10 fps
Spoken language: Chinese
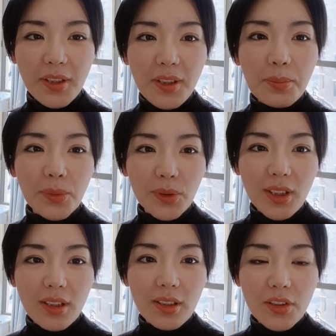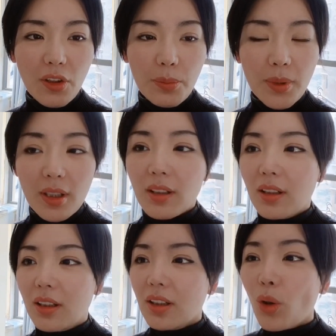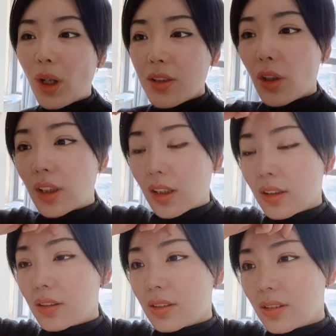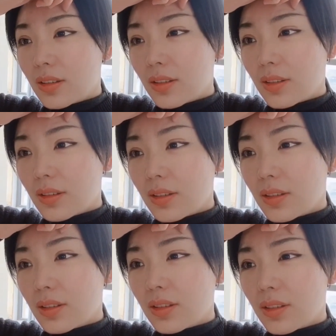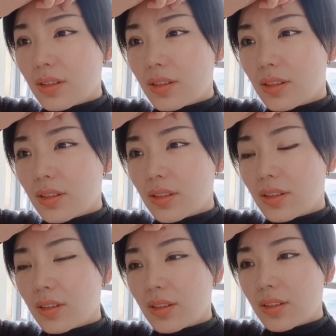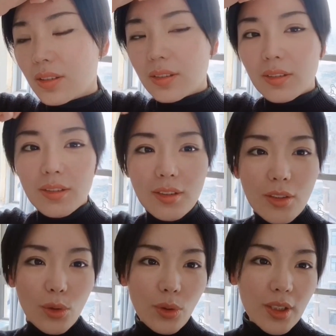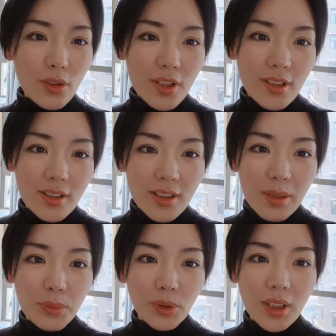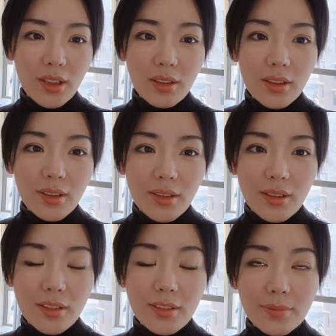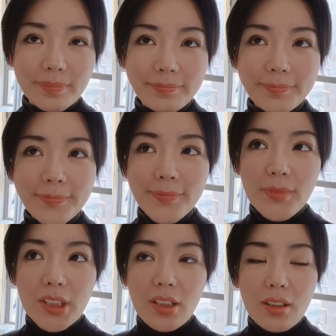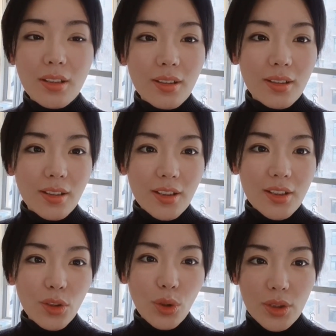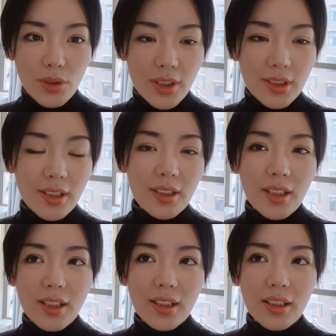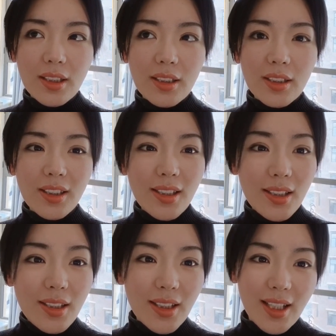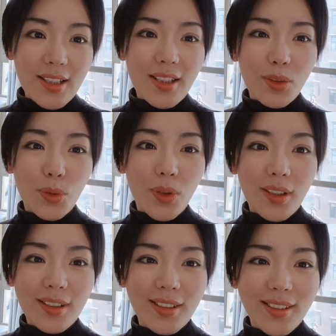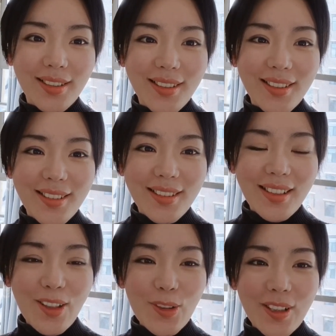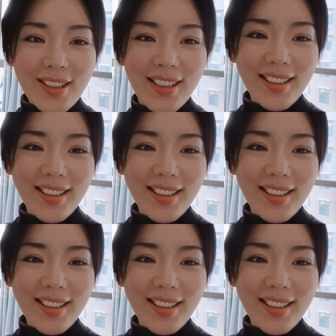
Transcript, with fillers: 一亩地的小米，那花椒呢？花椒是三亩。花椒是三亩地，嗯。而且花椒是今年第一年结果，然后